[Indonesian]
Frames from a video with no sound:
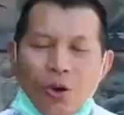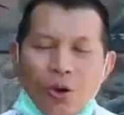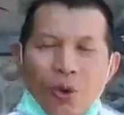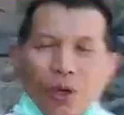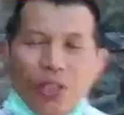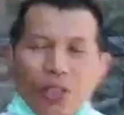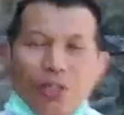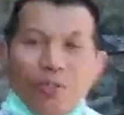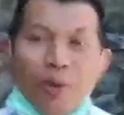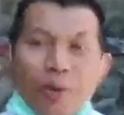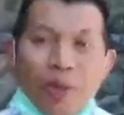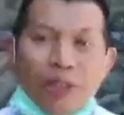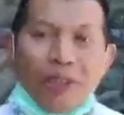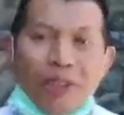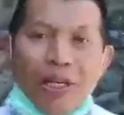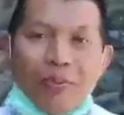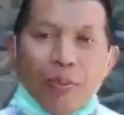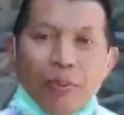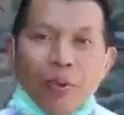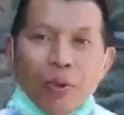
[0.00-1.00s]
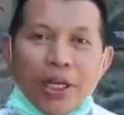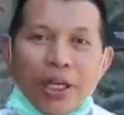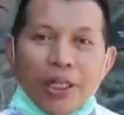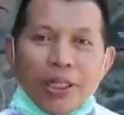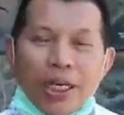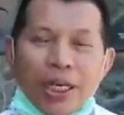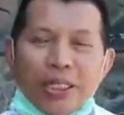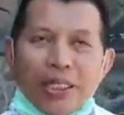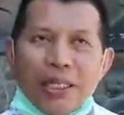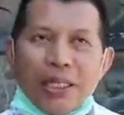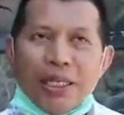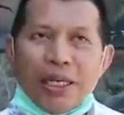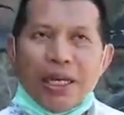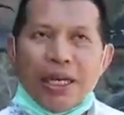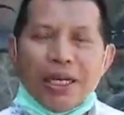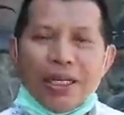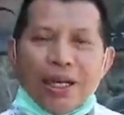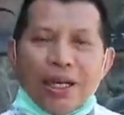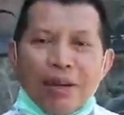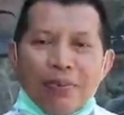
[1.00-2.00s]
kondisi memang tidak memungkinkan
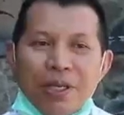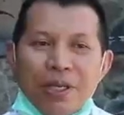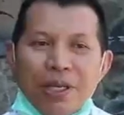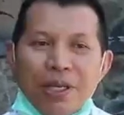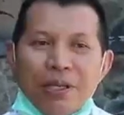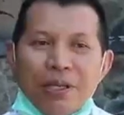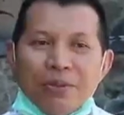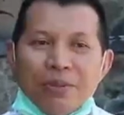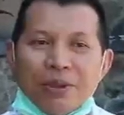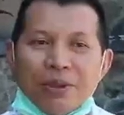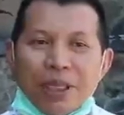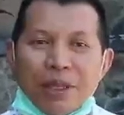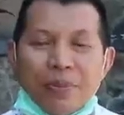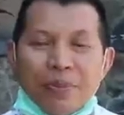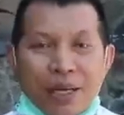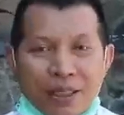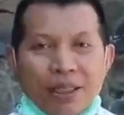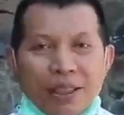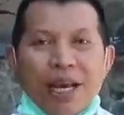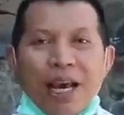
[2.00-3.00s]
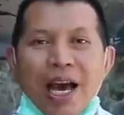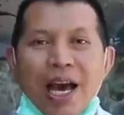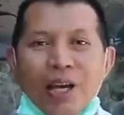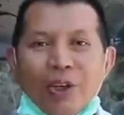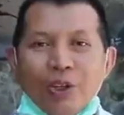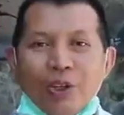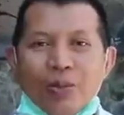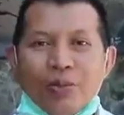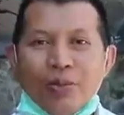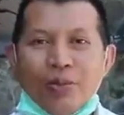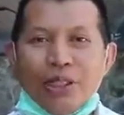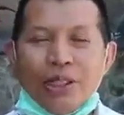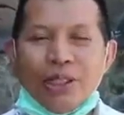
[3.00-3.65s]
sehingga kami terpaksa harus